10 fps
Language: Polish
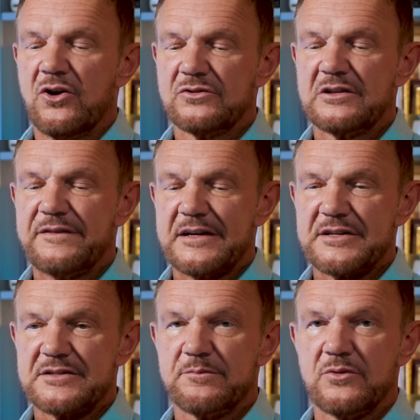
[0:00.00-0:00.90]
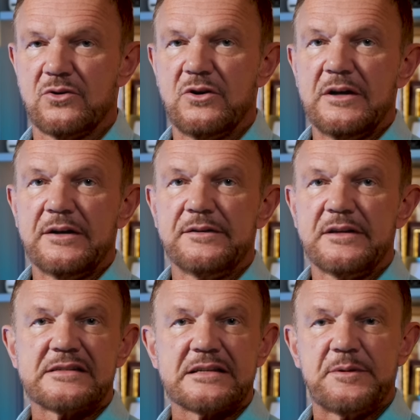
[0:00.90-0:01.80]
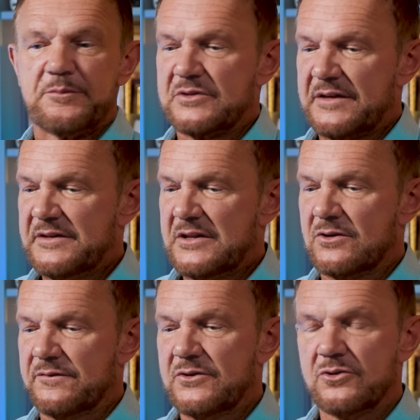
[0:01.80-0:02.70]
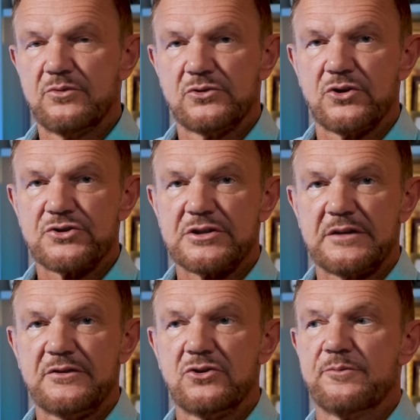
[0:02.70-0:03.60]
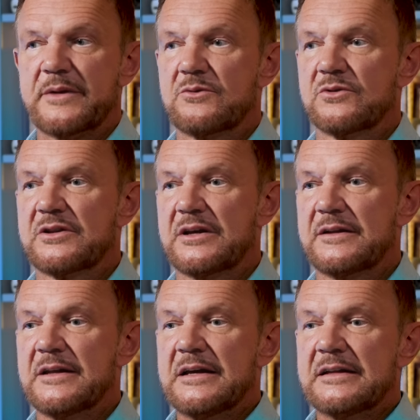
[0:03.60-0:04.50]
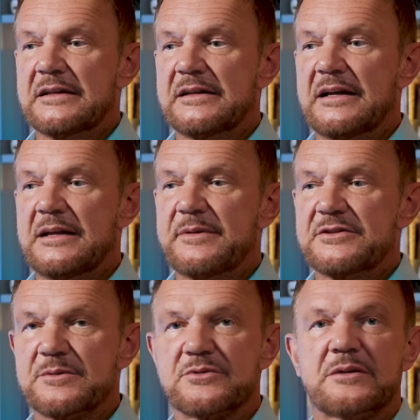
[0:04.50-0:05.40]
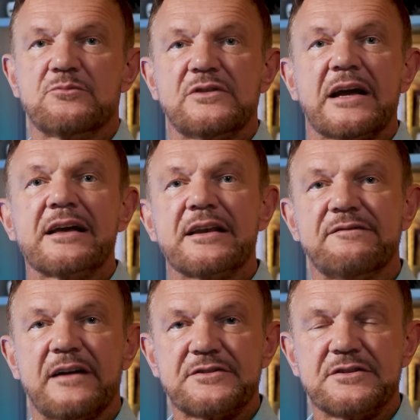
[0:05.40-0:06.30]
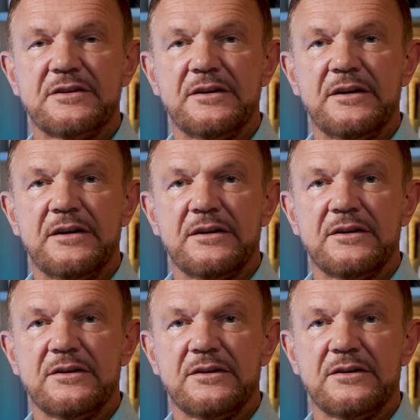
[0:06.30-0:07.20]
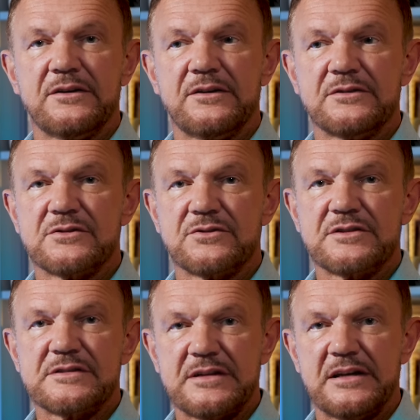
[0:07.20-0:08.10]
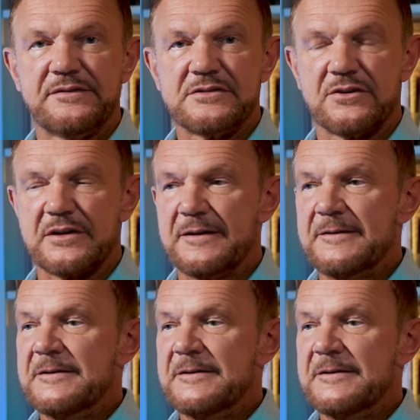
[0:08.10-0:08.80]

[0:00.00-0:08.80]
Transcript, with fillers: Odtwarzacz, bo nie stać mi było na wideo. Wideo było droższe. Wideo miało te, ten element, że można było nagrywać e, coś z telewizora.